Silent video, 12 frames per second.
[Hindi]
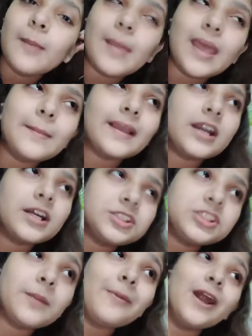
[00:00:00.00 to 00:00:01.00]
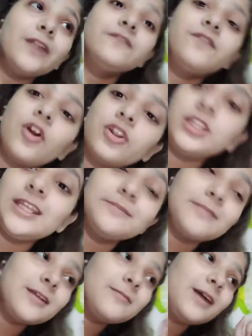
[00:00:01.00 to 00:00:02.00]
बहन भाई का रिश्ता पार्ट
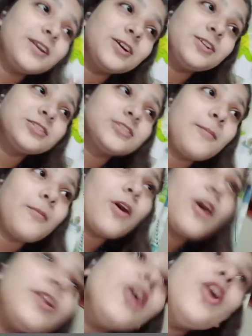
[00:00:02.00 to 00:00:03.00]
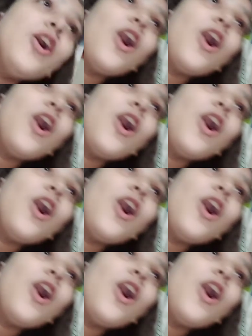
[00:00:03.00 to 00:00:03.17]
फोर्टीन बहन भाई का रिश्ता पार्ट